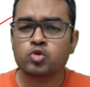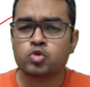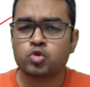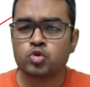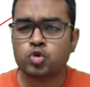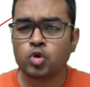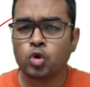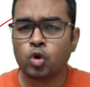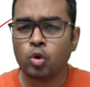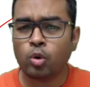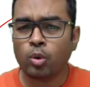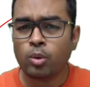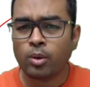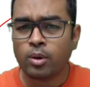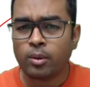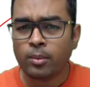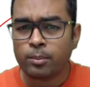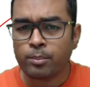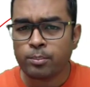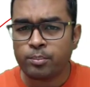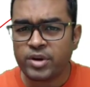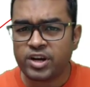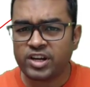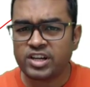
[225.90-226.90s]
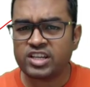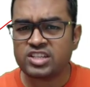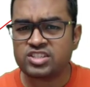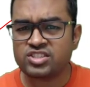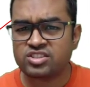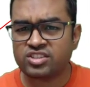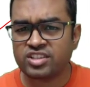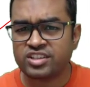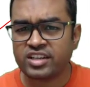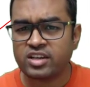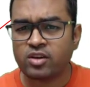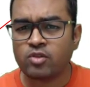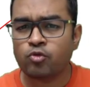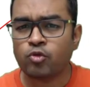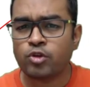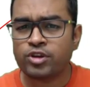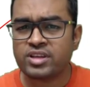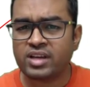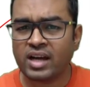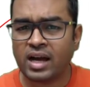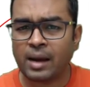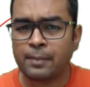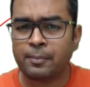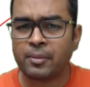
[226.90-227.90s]
जो ब्रिटिश थे
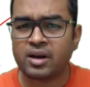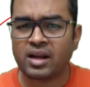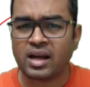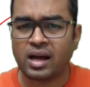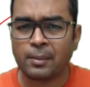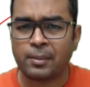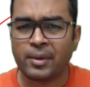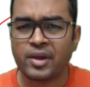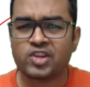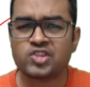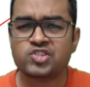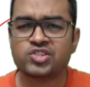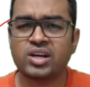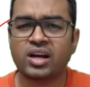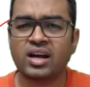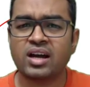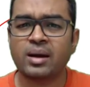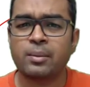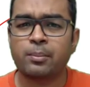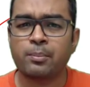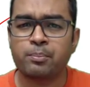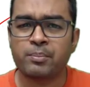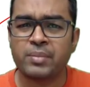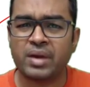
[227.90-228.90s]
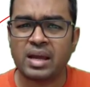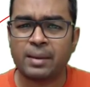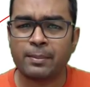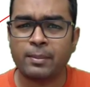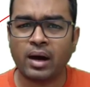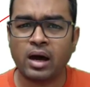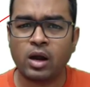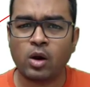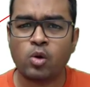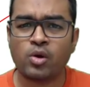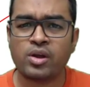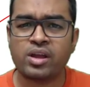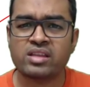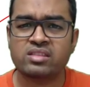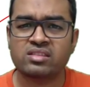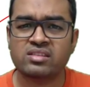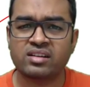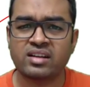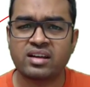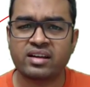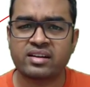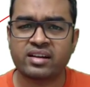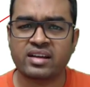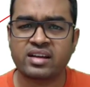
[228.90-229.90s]
वो यहाँ पर हमेशा मेहमानों की
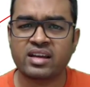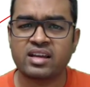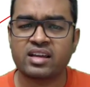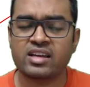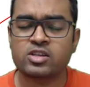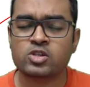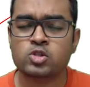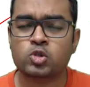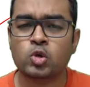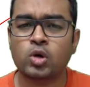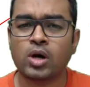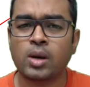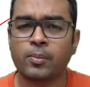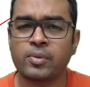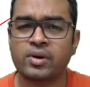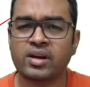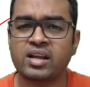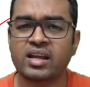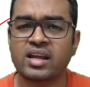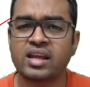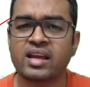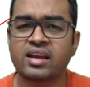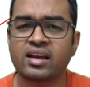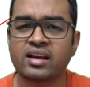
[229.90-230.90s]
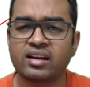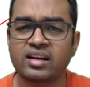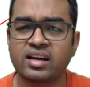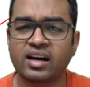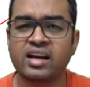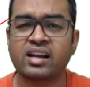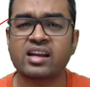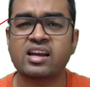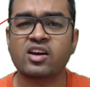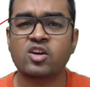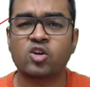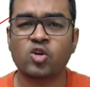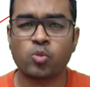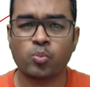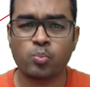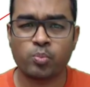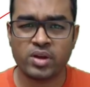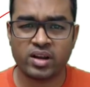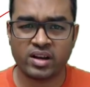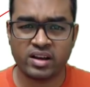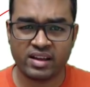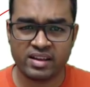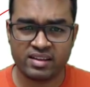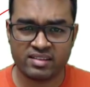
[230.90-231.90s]
तरह रहे इसको अपने एक घर के रूप
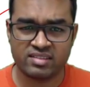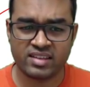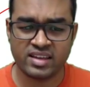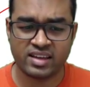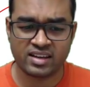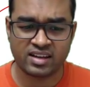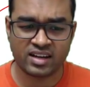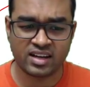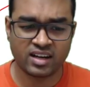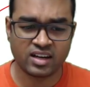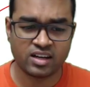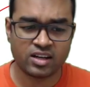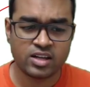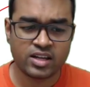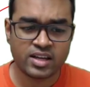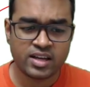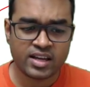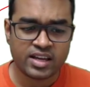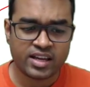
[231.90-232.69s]
में नहीं देखा